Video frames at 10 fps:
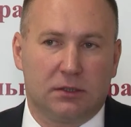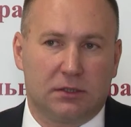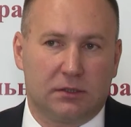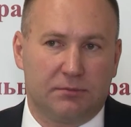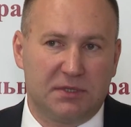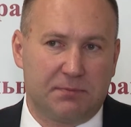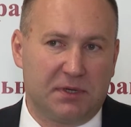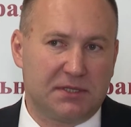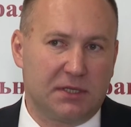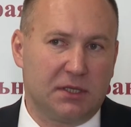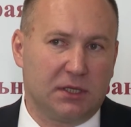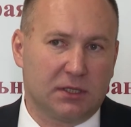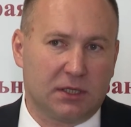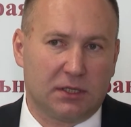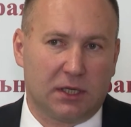Это
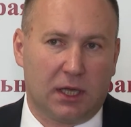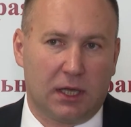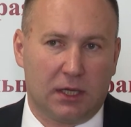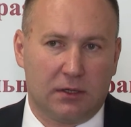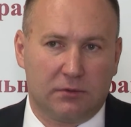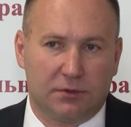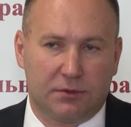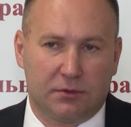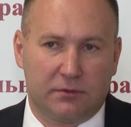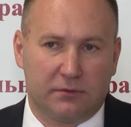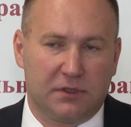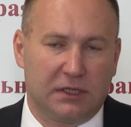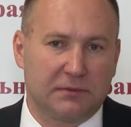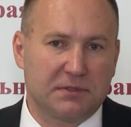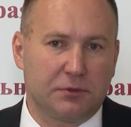беспрецедентная такая вот э, в
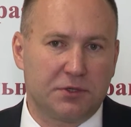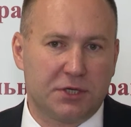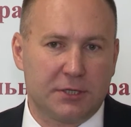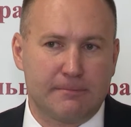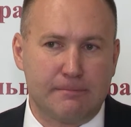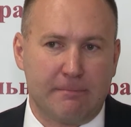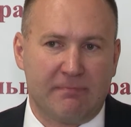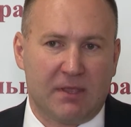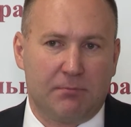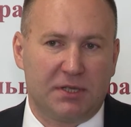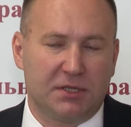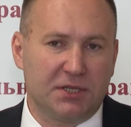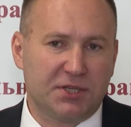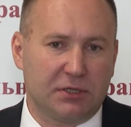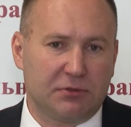данном случае
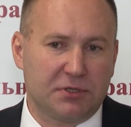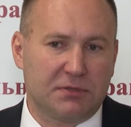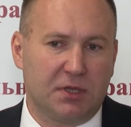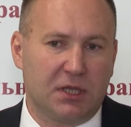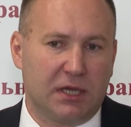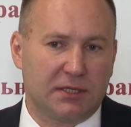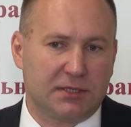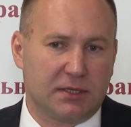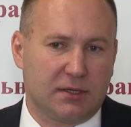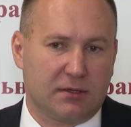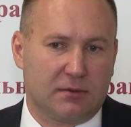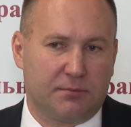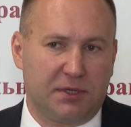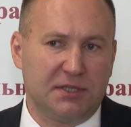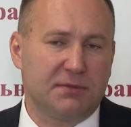поддержка, то есть меняются
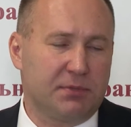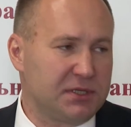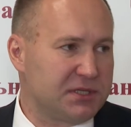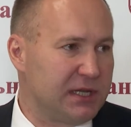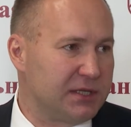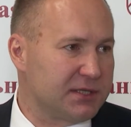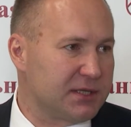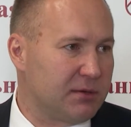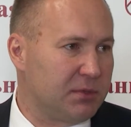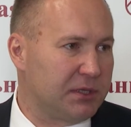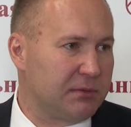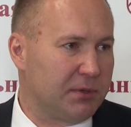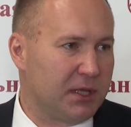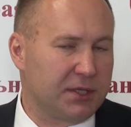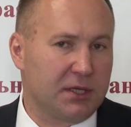принципы начисления заработной
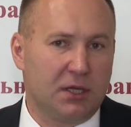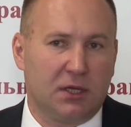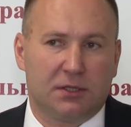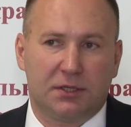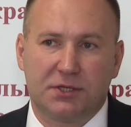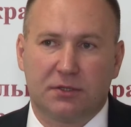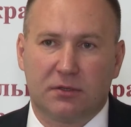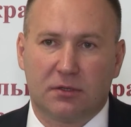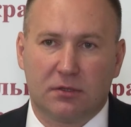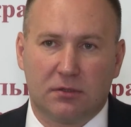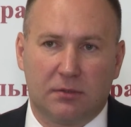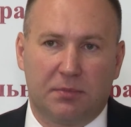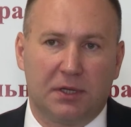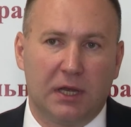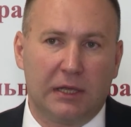платы, значит, э,
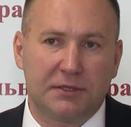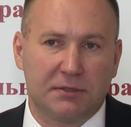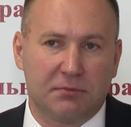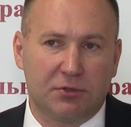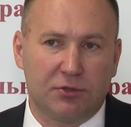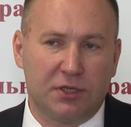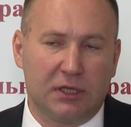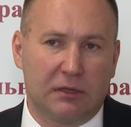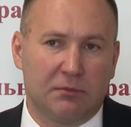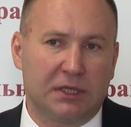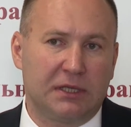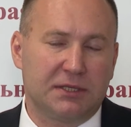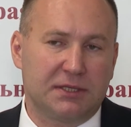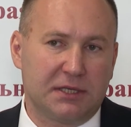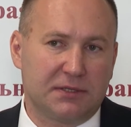определяются методики. Мы на
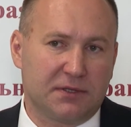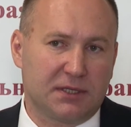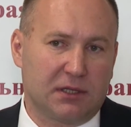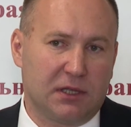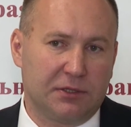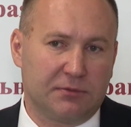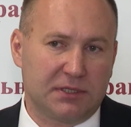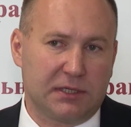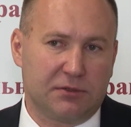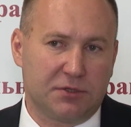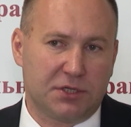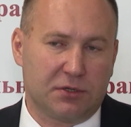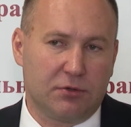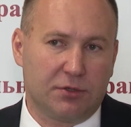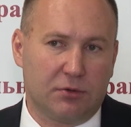эти средства закладываем на следующий
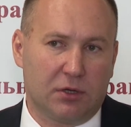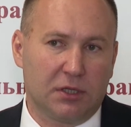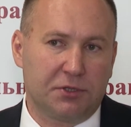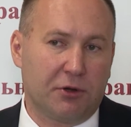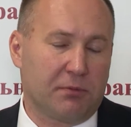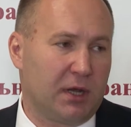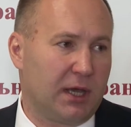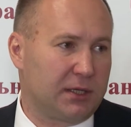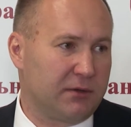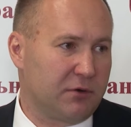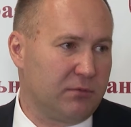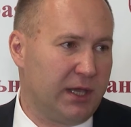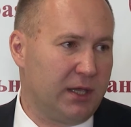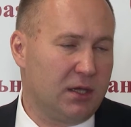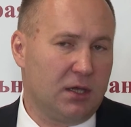год около 3 миллиардов рублей,